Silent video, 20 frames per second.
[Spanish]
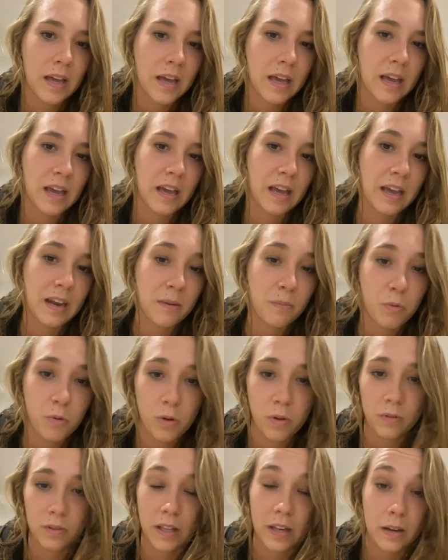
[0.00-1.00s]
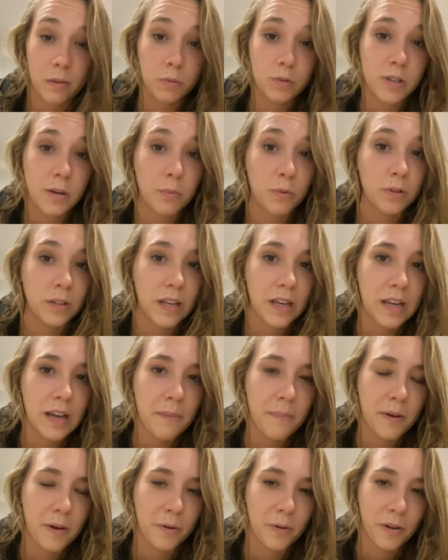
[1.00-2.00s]
eh, era tenía mucha
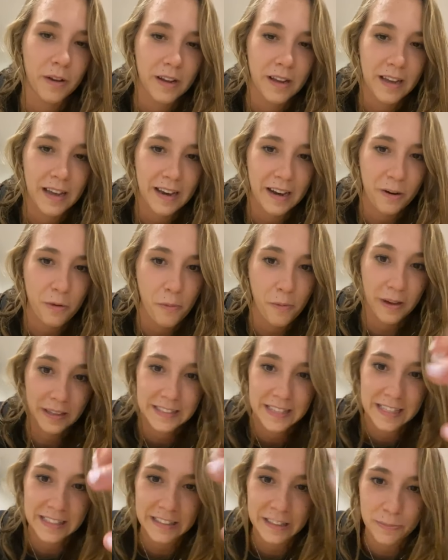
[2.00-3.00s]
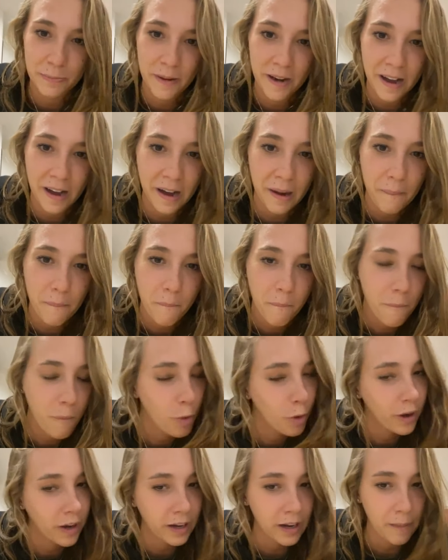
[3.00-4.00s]
puntería, pero era como que se desesperaba
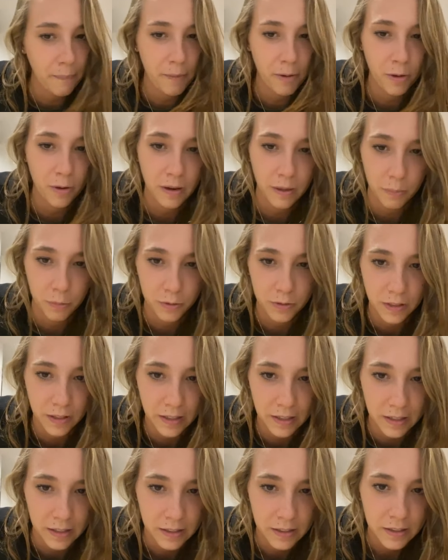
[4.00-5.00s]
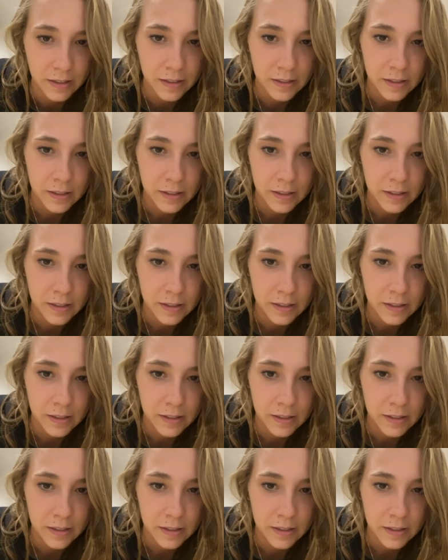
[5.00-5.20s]
muy rápido en la puntería.